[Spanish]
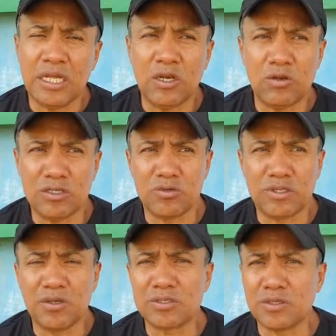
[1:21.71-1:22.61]
los
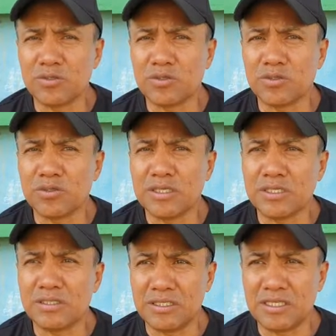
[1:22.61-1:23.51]
resultados que nosotros
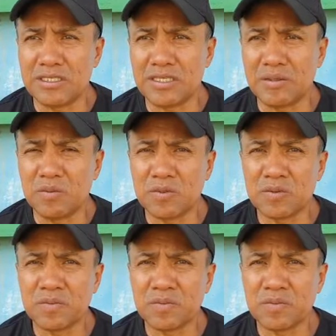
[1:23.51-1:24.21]
necesitamos.